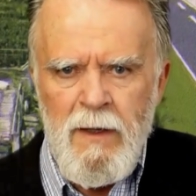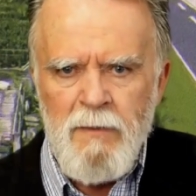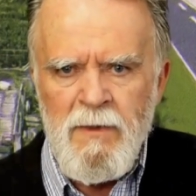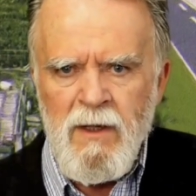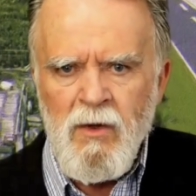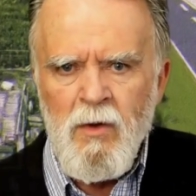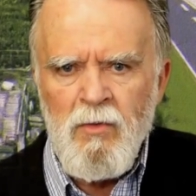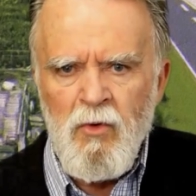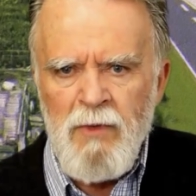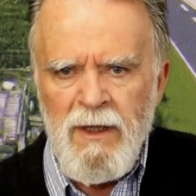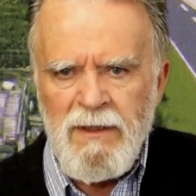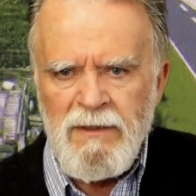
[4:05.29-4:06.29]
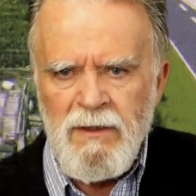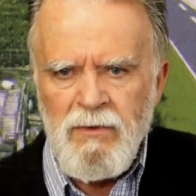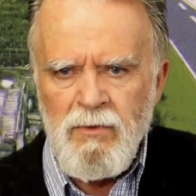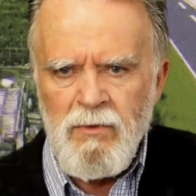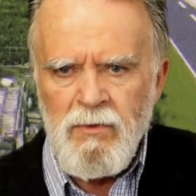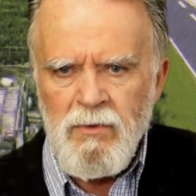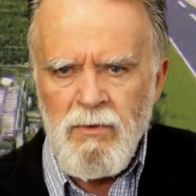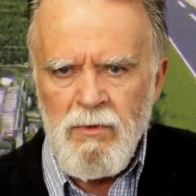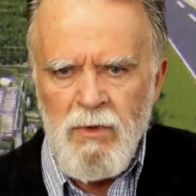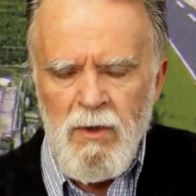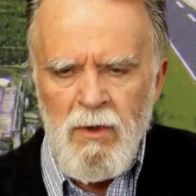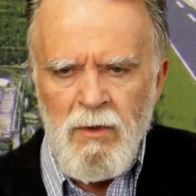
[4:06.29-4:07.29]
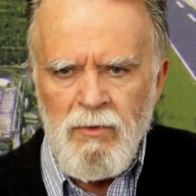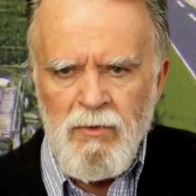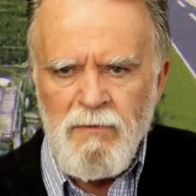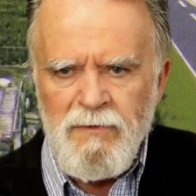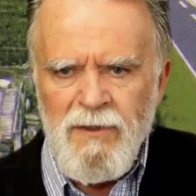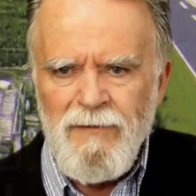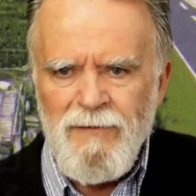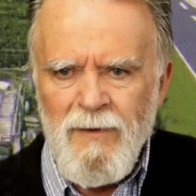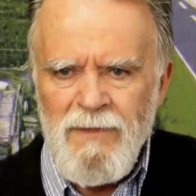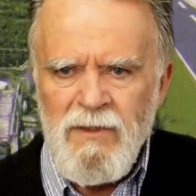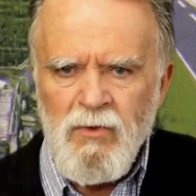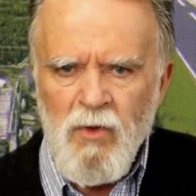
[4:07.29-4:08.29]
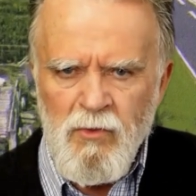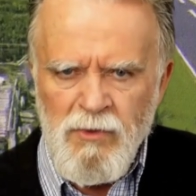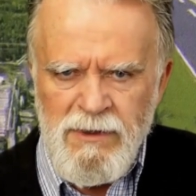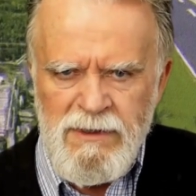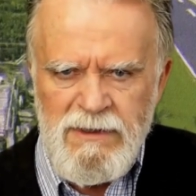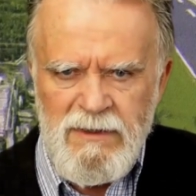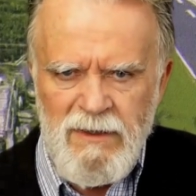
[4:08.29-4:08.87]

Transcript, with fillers: mais comme le maire était d'une vieille famille communiste,